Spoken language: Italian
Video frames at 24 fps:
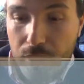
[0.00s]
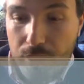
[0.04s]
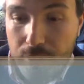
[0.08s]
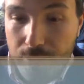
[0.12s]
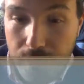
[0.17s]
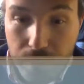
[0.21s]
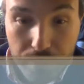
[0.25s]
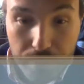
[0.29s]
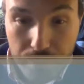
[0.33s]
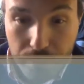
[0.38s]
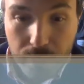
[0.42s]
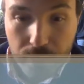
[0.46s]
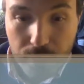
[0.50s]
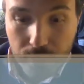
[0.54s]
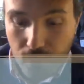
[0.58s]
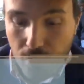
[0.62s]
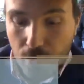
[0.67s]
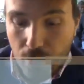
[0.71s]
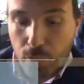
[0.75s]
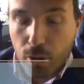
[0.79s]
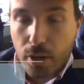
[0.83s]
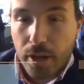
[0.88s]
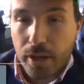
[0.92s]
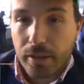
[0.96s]
Sì,
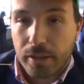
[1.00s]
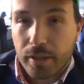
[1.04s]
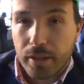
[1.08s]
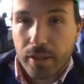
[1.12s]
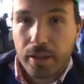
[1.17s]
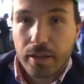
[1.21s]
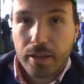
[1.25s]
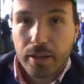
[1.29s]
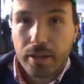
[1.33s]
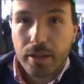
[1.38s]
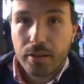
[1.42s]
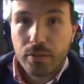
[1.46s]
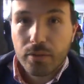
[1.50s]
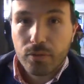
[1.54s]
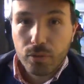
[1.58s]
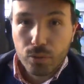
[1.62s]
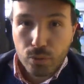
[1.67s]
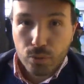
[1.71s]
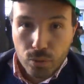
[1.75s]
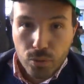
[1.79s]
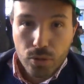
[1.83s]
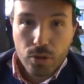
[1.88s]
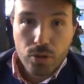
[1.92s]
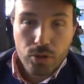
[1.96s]
sono bloccati il
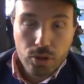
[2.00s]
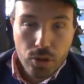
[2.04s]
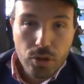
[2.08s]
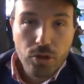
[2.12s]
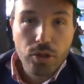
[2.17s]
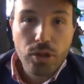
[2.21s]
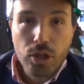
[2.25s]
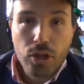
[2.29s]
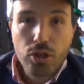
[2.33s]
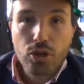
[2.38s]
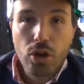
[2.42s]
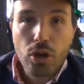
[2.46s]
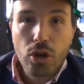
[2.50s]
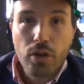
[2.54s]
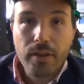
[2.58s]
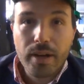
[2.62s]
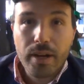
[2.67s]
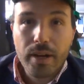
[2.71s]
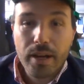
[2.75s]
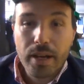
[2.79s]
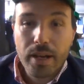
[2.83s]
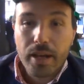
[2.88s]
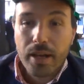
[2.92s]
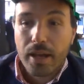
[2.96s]
futuro, il sogno dei
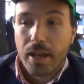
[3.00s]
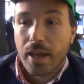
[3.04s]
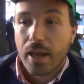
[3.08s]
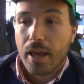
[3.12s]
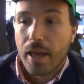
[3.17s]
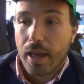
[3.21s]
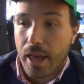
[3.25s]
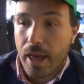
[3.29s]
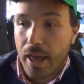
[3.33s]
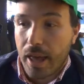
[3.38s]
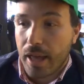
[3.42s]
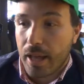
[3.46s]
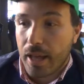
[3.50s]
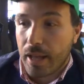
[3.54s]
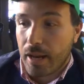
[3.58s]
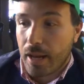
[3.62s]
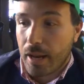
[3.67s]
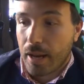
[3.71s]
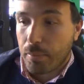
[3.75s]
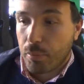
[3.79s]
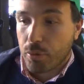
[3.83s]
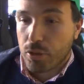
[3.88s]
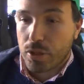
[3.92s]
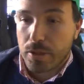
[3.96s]
giovani e
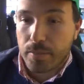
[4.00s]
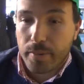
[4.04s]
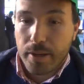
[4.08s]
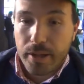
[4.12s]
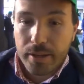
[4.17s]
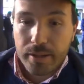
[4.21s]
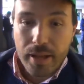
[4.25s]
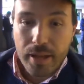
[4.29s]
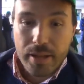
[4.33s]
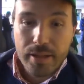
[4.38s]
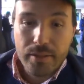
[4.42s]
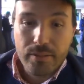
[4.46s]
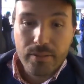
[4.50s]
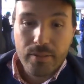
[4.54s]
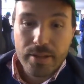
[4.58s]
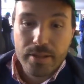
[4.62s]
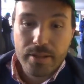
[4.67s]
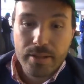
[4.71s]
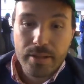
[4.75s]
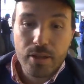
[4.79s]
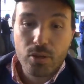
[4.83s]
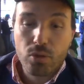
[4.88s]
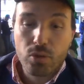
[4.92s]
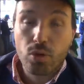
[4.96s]
la possibilità di
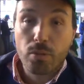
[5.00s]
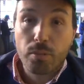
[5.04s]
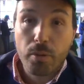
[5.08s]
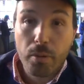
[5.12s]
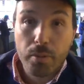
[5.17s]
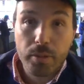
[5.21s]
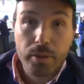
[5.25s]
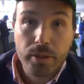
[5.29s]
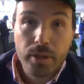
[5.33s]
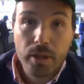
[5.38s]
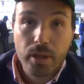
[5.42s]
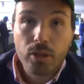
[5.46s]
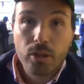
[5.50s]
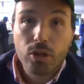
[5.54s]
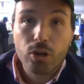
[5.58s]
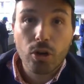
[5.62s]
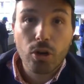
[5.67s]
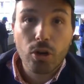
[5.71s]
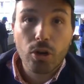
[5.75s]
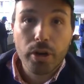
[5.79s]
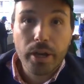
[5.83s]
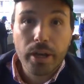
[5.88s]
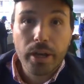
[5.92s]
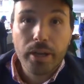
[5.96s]
investire sui propri
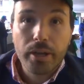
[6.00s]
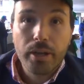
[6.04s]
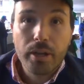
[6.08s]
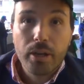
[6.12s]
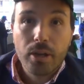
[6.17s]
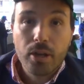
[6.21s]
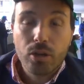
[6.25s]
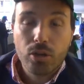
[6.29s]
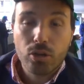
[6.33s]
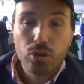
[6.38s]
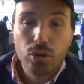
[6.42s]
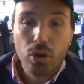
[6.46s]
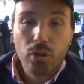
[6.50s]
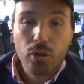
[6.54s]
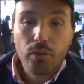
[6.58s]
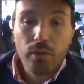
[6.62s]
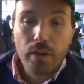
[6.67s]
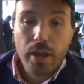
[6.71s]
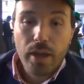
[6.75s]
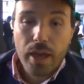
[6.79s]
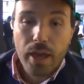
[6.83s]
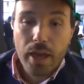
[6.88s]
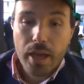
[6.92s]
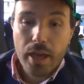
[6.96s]
territori
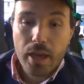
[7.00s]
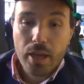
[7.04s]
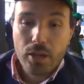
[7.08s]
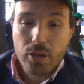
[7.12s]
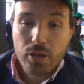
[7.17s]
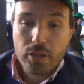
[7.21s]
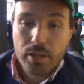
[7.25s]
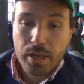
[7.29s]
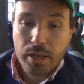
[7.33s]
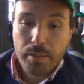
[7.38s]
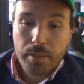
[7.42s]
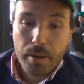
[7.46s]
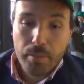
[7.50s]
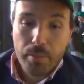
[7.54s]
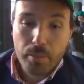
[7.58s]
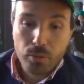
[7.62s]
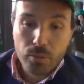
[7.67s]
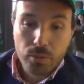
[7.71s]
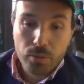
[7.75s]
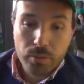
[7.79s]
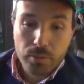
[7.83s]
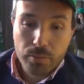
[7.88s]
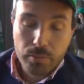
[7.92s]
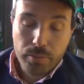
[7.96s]
dove ci sarebbe la,
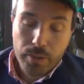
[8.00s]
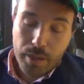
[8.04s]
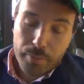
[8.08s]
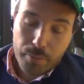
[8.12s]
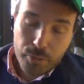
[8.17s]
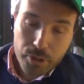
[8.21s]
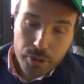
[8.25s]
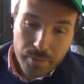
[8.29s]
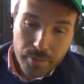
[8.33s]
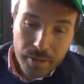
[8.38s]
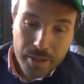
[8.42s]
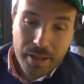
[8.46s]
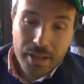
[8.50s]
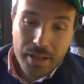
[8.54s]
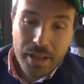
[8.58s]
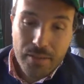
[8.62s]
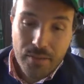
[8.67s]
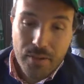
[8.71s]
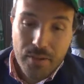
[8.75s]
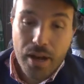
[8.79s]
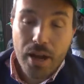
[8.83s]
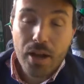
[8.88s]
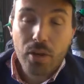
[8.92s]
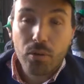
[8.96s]
la possibilità di
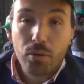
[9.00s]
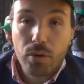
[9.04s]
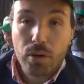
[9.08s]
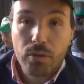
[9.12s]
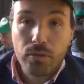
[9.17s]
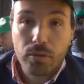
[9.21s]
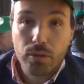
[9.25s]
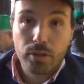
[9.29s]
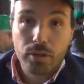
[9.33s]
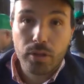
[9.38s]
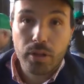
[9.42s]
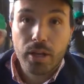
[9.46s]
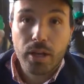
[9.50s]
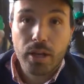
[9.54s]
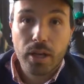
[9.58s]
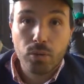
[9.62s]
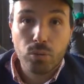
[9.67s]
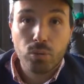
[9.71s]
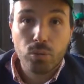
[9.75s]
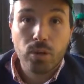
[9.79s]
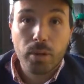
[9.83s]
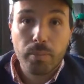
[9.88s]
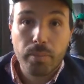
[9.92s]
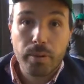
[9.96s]
avere anche una forte
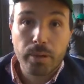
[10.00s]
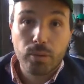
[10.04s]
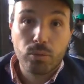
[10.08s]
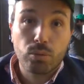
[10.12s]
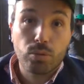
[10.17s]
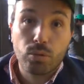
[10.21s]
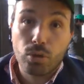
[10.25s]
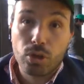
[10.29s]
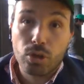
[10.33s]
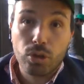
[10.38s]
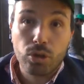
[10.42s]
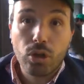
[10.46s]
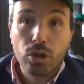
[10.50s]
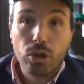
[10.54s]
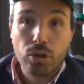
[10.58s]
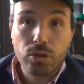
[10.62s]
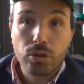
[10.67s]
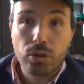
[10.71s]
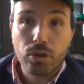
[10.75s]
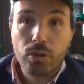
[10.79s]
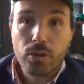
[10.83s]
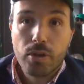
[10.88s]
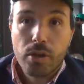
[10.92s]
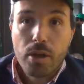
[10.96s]
ricaduta per tutto
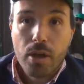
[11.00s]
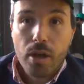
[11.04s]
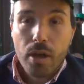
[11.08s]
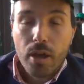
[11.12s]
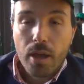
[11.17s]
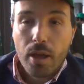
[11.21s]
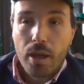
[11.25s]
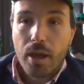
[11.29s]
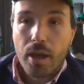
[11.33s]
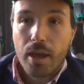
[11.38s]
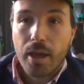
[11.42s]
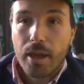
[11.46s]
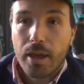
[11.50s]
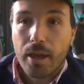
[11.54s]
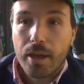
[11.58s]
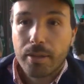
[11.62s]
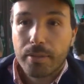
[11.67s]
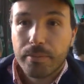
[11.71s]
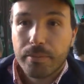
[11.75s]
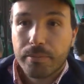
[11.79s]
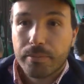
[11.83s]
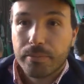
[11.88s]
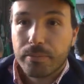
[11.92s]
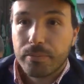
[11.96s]
l'indotto. Eh...
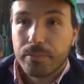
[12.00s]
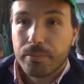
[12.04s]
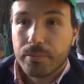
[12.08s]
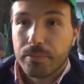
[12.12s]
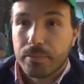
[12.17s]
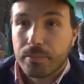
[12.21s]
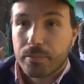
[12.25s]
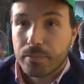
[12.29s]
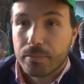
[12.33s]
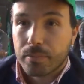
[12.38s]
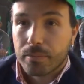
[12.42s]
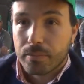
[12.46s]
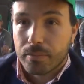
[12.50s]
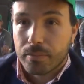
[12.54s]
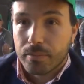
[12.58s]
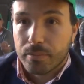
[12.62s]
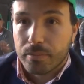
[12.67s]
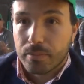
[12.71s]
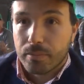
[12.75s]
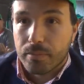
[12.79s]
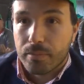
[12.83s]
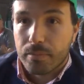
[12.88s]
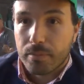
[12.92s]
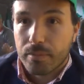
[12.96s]
Quali tipi di investimenti
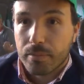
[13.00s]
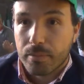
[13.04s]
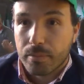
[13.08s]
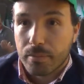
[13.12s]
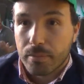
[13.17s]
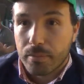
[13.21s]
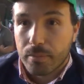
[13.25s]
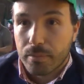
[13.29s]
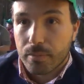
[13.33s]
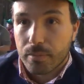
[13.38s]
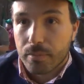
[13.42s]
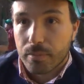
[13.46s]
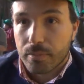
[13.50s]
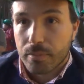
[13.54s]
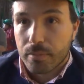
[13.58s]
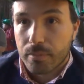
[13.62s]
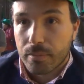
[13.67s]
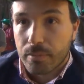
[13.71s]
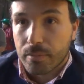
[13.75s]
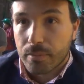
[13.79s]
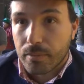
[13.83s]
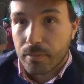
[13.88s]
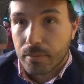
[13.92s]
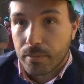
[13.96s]
in questo momento avete
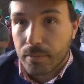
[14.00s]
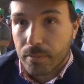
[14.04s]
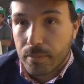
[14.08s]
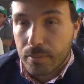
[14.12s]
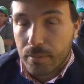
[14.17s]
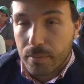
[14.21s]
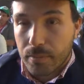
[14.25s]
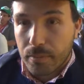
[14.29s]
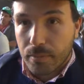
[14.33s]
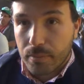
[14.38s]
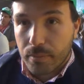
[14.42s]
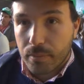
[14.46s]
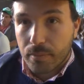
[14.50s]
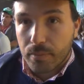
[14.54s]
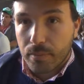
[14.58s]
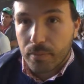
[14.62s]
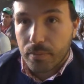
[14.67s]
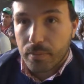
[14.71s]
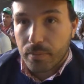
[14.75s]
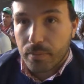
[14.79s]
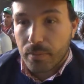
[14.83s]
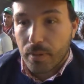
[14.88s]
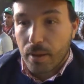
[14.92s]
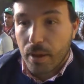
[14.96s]
bloccati nella vostra
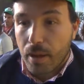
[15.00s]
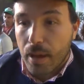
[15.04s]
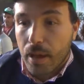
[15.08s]
azienda?